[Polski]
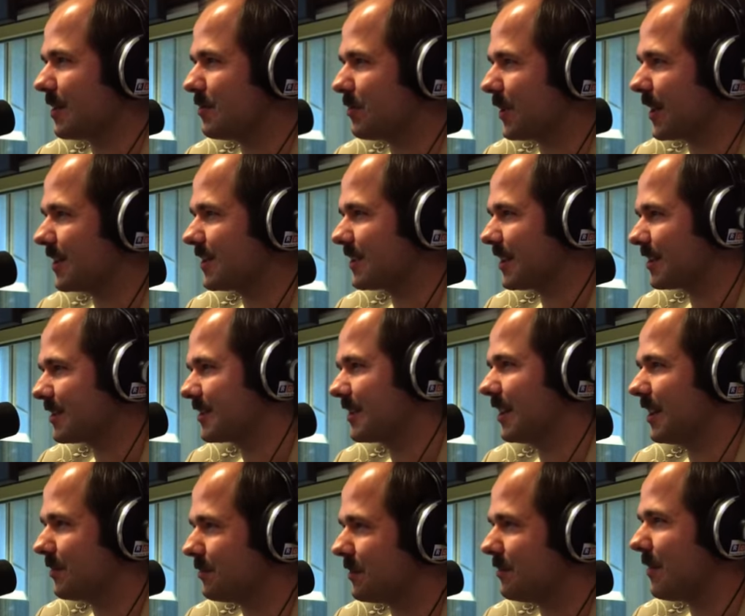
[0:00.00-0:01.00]
impreza z
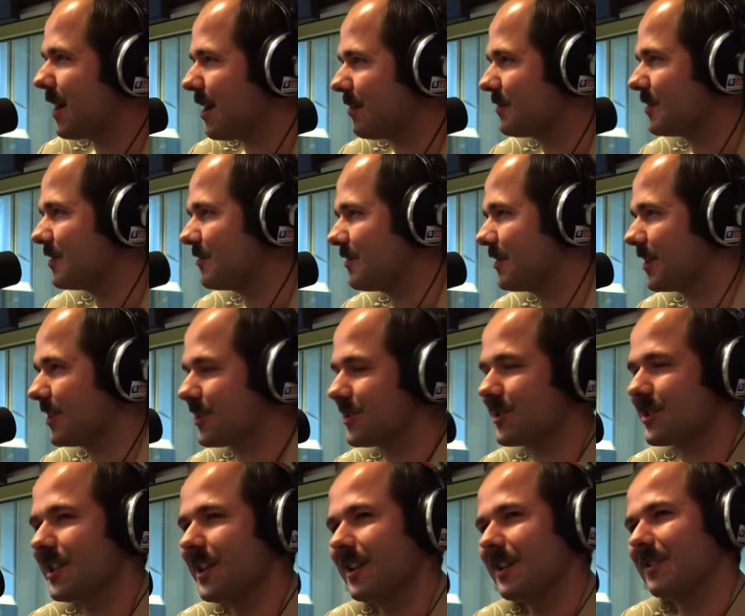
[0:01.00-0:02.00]
telebimami,
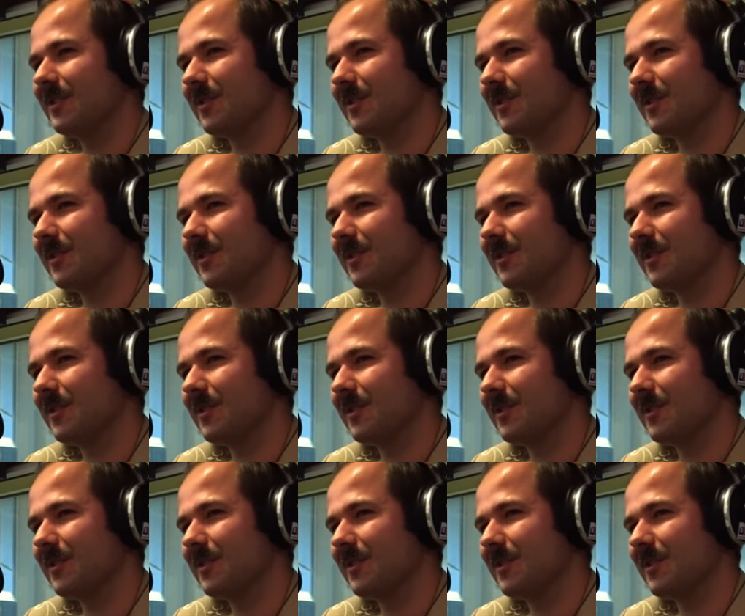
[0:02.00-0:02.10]
wiesz.